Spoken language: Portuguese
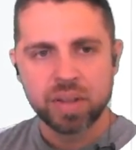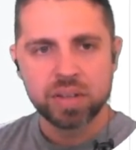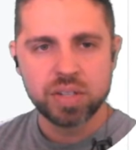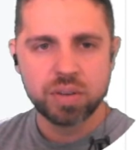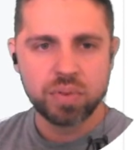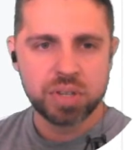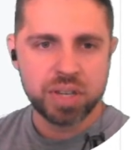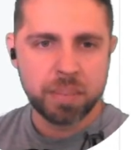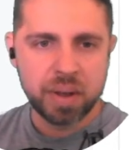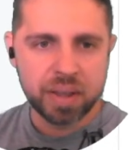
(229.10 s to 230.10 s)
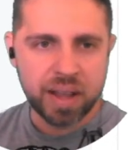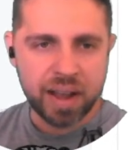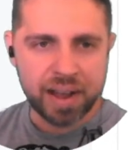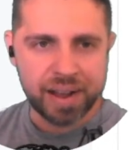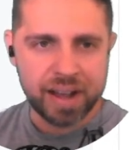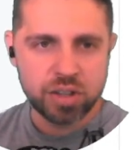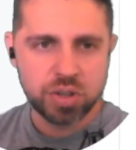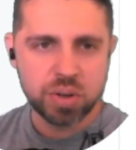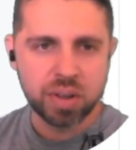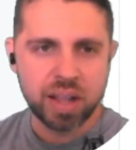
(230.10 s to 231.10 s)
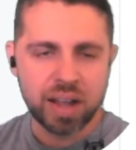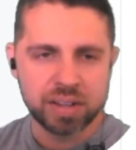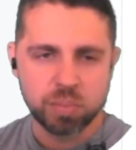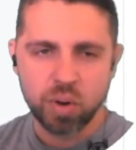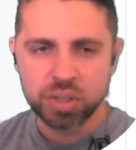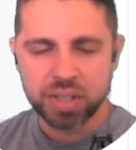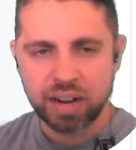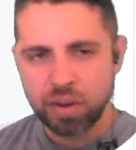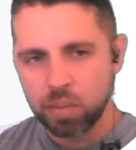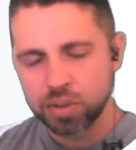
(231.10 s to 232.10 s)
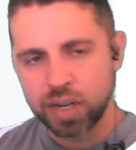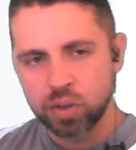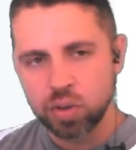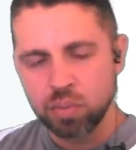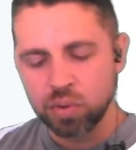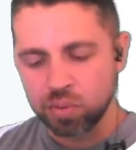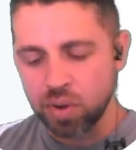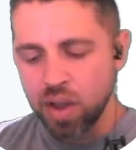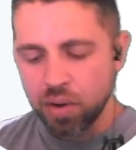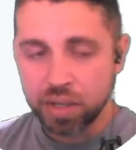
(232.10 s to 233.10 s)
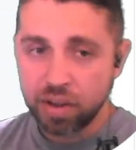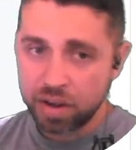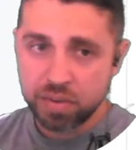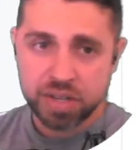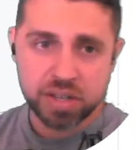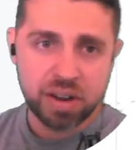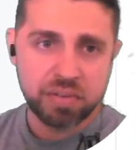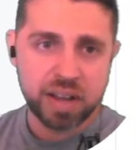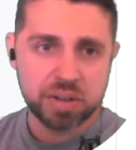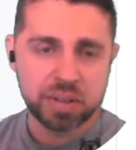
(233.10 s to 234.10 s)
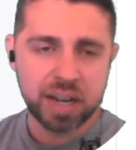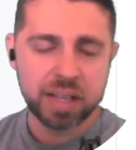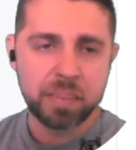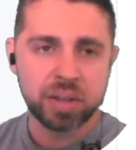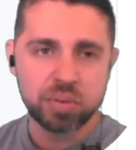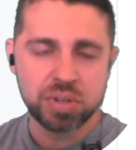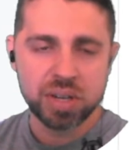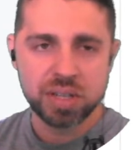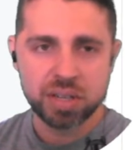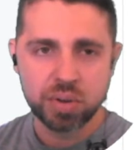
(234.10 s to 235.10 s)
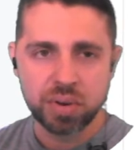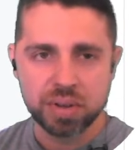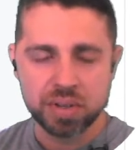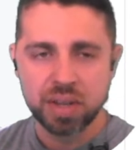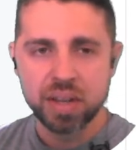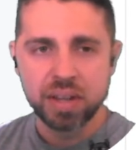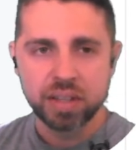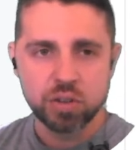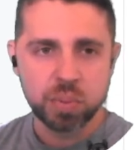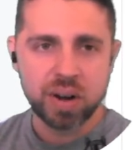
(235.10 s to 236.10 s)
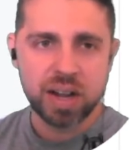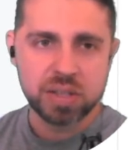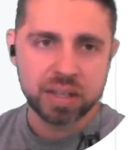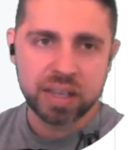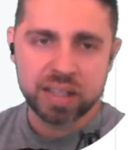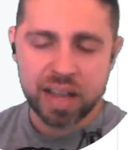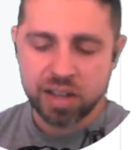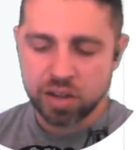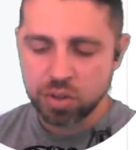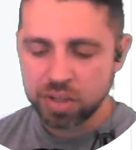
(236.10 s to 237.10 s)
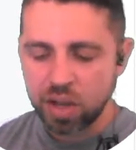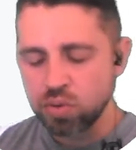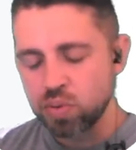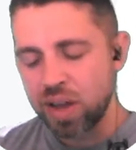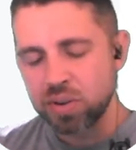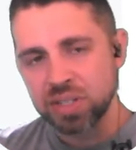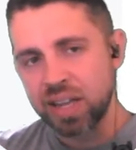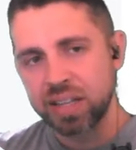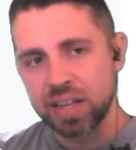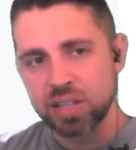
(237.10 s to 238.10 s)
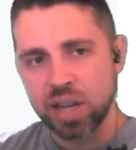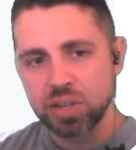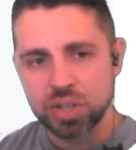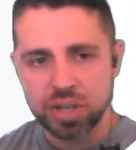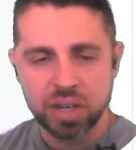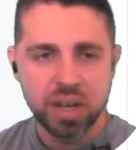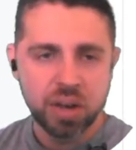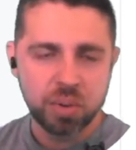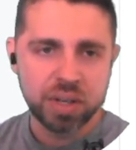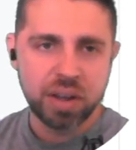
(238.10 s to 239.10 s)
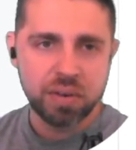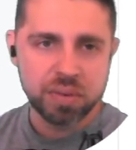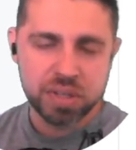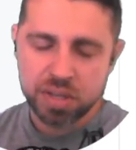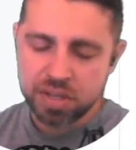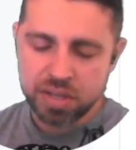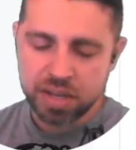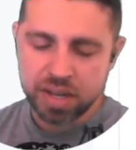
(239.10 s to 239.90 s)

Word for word: Se você mandar adicionar, mostrar, vai mostrar todo mundo. O ideal é que você já faça o tratamento de exceções. Então, se por acaso você tentar adicionar um usuário que já tem esse ID, o ideal é você dizer